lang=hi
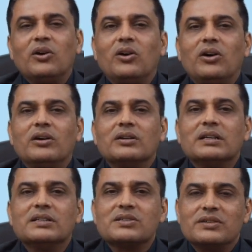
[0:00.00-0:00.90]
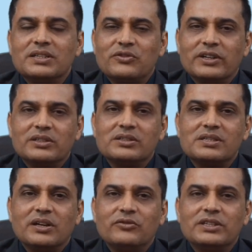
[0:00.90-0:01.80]
और स्ट्रेस फ्रैक्चर्स
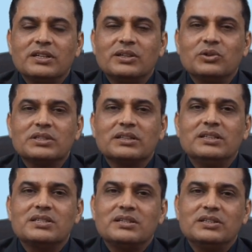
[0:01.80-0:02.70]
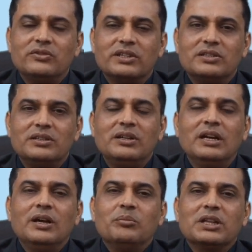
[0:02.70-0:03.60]
काफ़ी ज़्यादा हो सकते हैं स्ट्रेस फ्रैक्चर
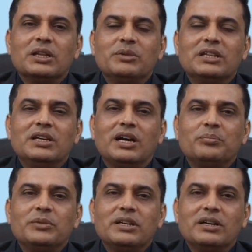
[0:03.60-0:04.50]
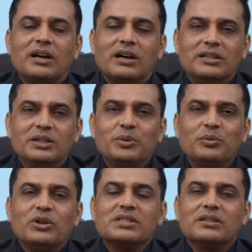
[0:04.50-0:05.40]
मतलब यदि आपने हड्डी पे
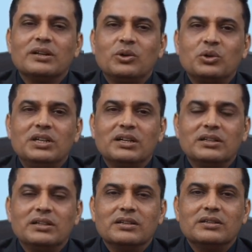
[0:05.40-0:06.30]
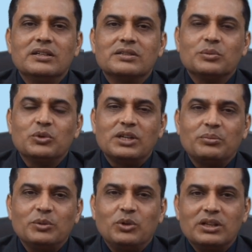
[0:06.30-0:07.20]
बहुत ज़्यादा लोड डाल दिया सपोज
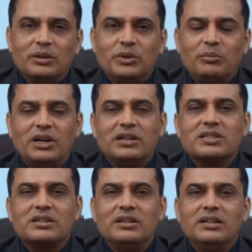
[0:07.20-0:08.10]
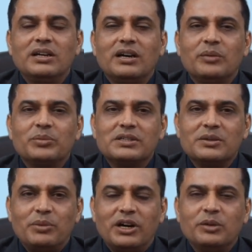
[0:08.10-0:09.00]
आपने बहुत लंबा मार्च कर लिया आप किसी
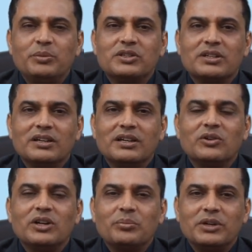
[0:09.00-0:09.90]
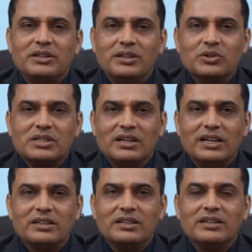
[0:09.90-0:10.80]
पहाड़ पे चढ़ गए और आपकी हड्डी उसके
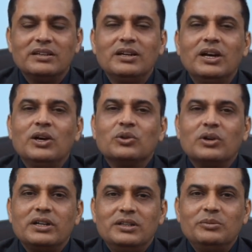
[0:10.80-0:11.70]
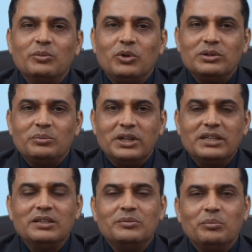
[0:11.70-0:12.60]
लायक नहीं है तो हड्डी में बहुत
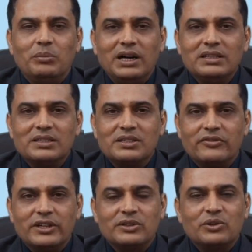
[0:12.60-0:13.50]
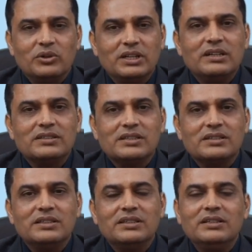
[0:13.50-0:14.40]
महीन बाल जैसे फ्रैक्चर होने लग
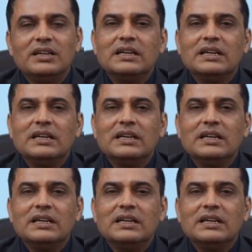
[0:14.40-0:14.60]
सकते हैं